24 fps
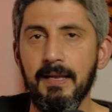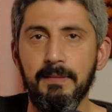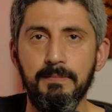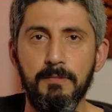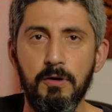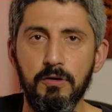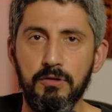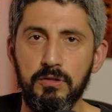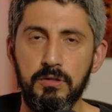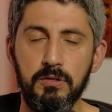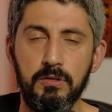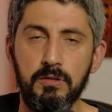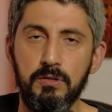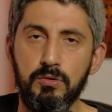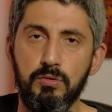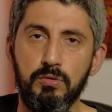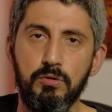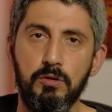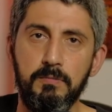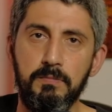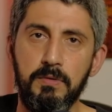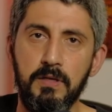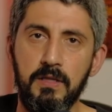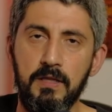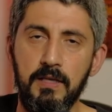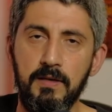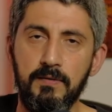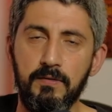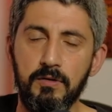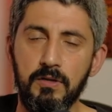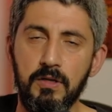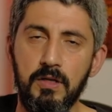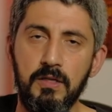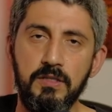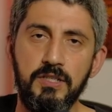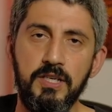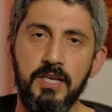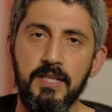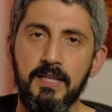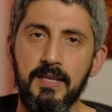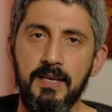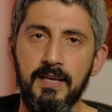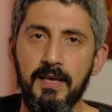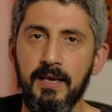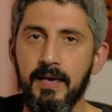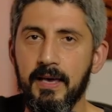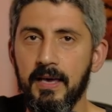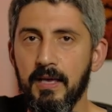l'unboxing su un obiettivo del
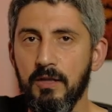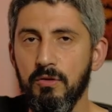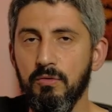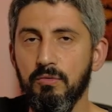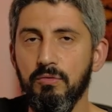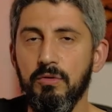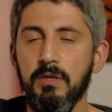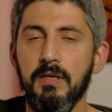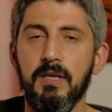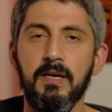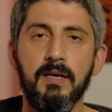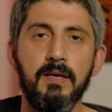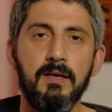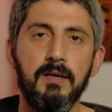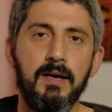genere è inutile,